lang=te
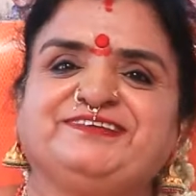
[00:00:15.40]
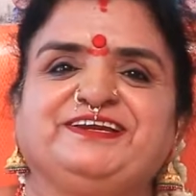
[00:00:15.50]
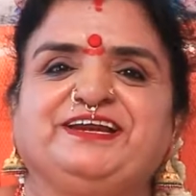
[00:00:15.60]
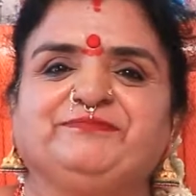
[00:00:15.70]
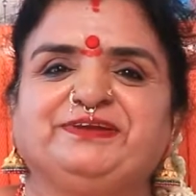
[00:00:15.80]

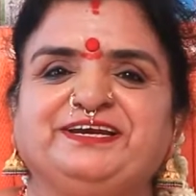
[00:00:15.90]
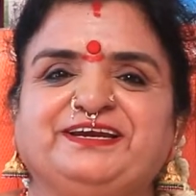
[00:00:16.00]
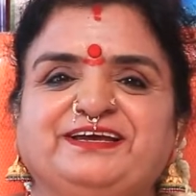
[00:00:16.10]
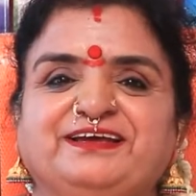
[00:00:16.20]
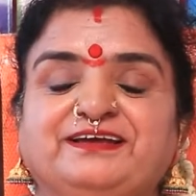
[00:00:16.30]

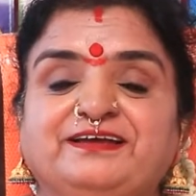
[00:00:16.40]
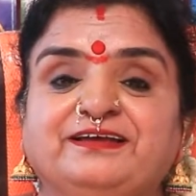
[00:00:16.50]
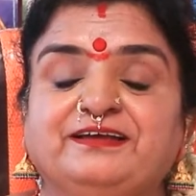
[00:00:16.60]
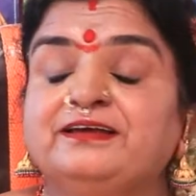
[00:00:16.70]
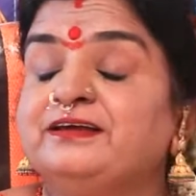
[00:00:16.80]
శ్రీరామనండి
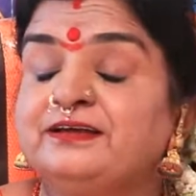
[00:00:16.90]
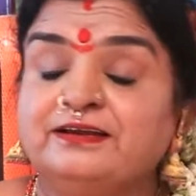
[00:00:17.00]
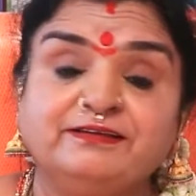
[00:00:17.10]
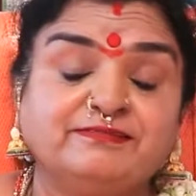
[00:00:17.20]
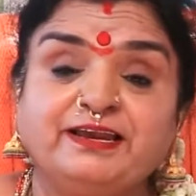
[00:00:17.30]

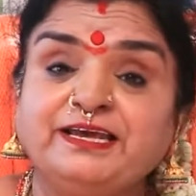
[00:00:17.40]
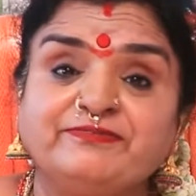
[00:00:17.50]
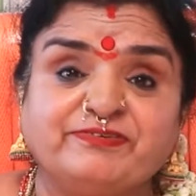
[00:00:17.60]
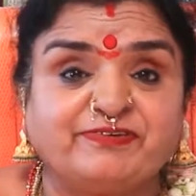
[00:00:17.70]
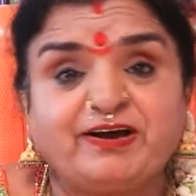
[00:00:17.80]
నిజానికి
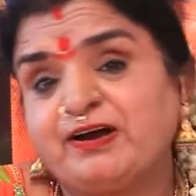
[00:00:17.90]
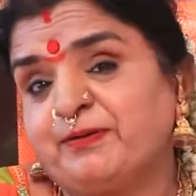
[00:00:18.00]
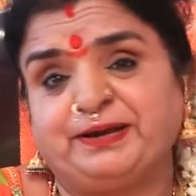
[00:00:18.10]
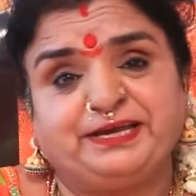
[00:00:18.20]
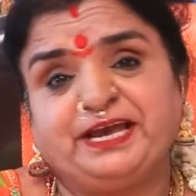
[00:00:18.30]
వివాహం
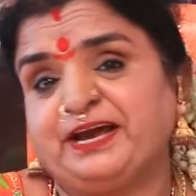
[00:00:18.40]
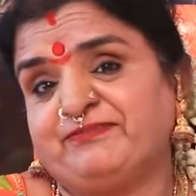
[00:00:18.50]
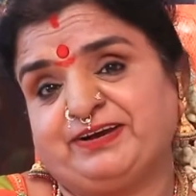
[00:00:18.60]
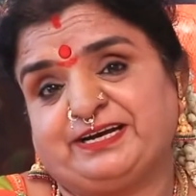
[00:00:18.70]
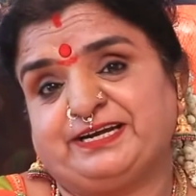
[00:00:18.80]
అయ్యే
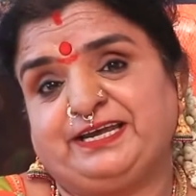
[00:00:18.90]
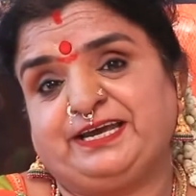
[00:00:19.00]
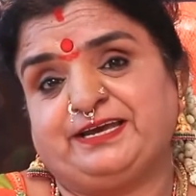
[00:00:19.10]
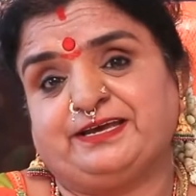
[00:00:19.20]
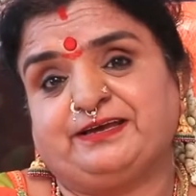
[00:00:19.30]

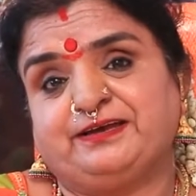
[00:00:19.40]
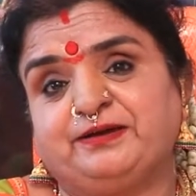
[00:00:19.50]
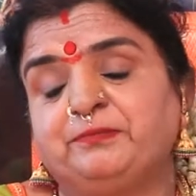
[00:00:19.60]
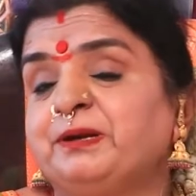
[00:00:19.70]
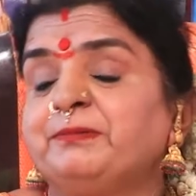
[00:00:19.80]
అవగానే
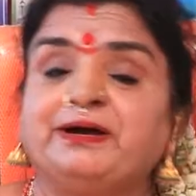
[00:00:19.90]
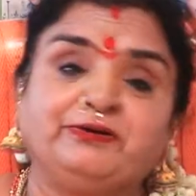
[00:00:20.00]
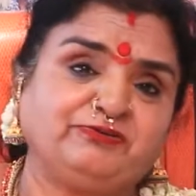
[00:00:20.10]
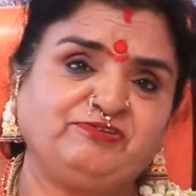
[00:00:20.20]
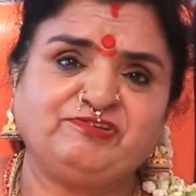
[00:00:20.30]
మనం
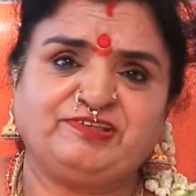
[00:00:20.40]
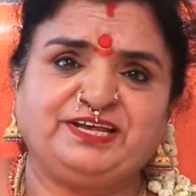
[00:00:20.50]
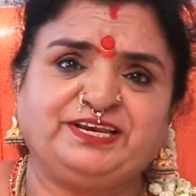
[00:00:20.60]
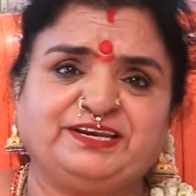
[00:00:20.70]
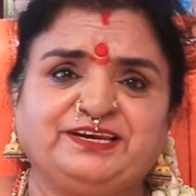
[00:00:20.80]
ఆలోచించేది
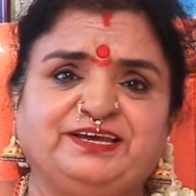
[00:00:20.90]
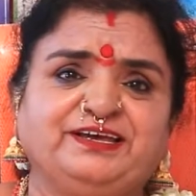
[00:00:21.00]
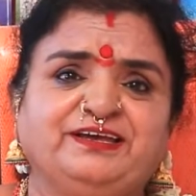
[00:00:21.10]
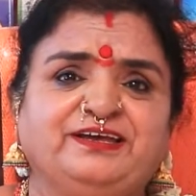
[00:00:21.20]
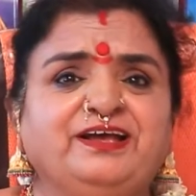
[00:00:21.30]
ఏంటండి
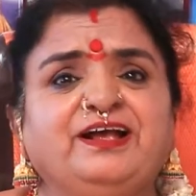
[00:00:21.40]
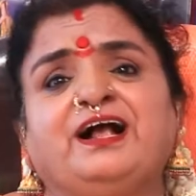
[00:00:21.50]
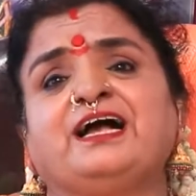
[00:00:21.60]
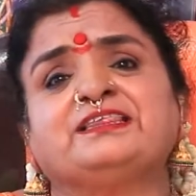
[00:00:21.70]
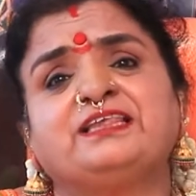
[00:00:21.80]

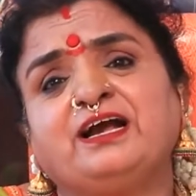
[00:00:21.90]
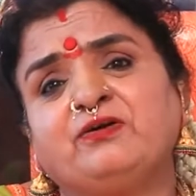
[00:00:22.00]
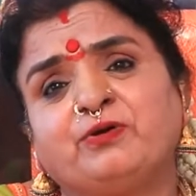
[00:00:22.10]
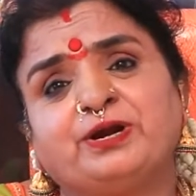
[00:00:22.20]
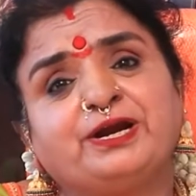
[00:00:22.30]

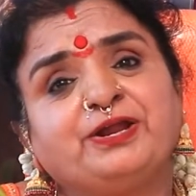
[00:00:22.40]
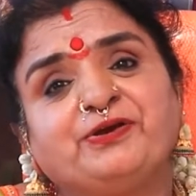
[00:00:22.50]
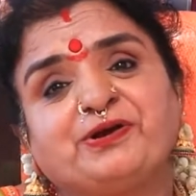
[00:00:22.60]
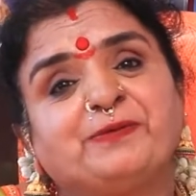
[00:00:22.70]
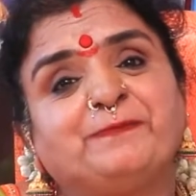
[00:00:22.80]
అత్తాకోడళ్ళ
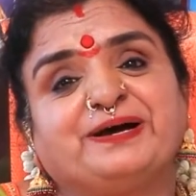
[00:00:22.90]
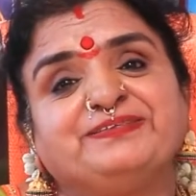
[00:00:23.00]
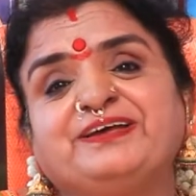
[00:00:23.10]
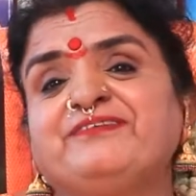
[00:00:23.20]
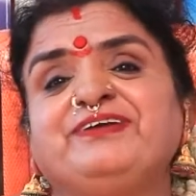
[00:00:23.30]
యొక్క
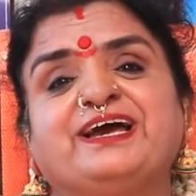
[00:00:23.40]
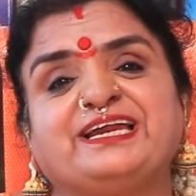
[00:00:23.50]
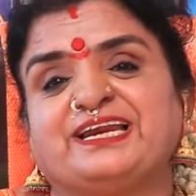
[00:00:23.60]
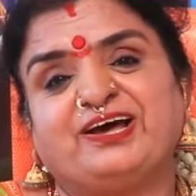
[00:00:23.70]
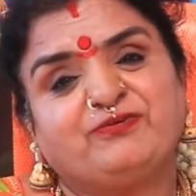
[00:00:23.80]
బాంధవ్యాలు
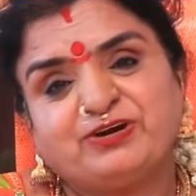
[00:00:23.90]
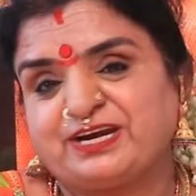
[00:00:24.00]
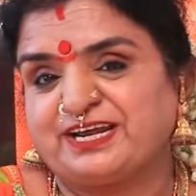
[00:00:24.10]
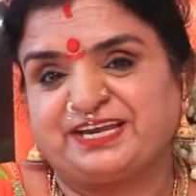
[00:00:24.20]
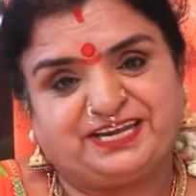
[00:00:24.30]
ఎలా
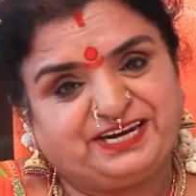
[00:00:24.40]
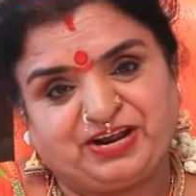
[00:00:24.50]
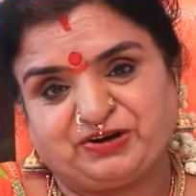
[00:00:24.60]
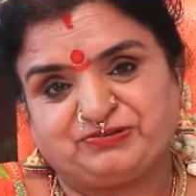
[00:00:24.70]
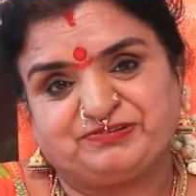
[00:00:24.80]
ఉంటాయి అని
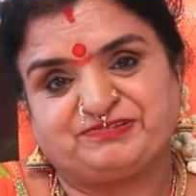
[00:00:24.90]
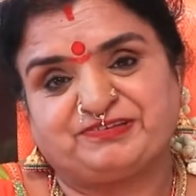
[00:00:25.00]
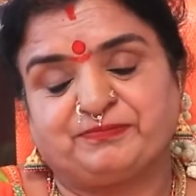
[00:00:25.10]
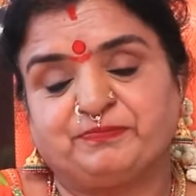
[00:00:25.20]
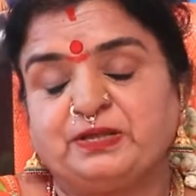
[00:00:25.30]
ఆలోచిస్తాం